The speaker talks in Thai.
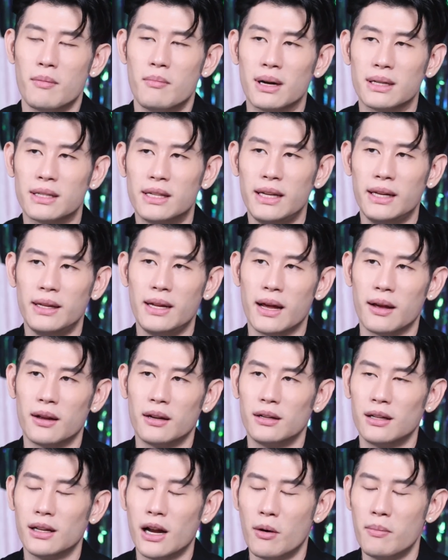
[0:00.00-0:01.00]
บางทีเนี่ย
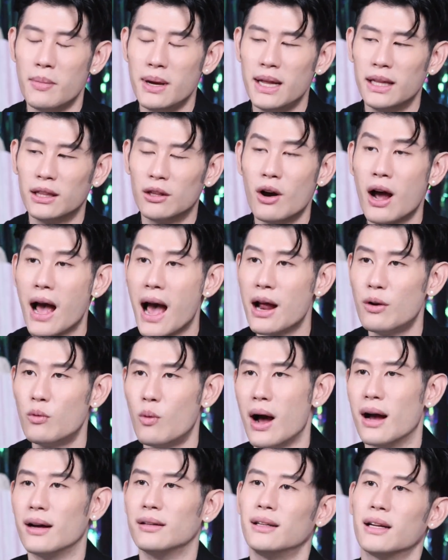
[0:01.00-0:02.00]
เราไม่ได้ต้องคาด
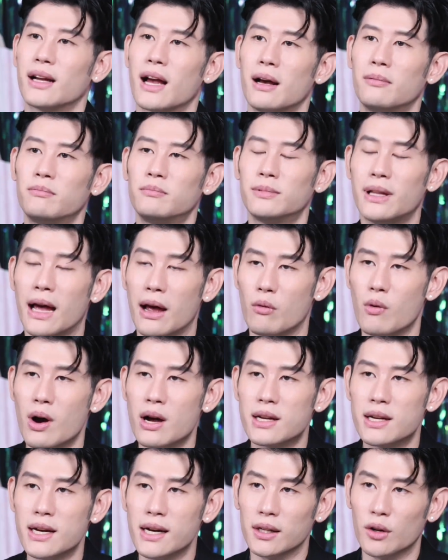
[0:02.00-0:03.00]
หวังนะครับแต่ว่า
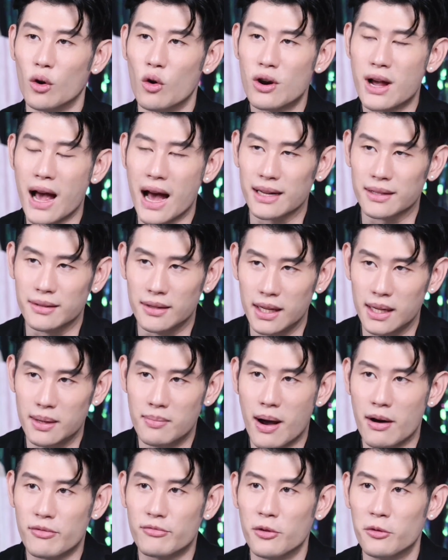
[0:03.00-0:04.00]
เกิดโอกาสดี
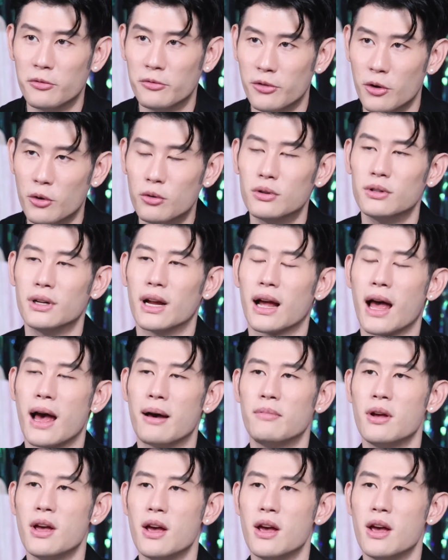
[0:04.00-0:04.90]
แบบฟุกๆนะครับ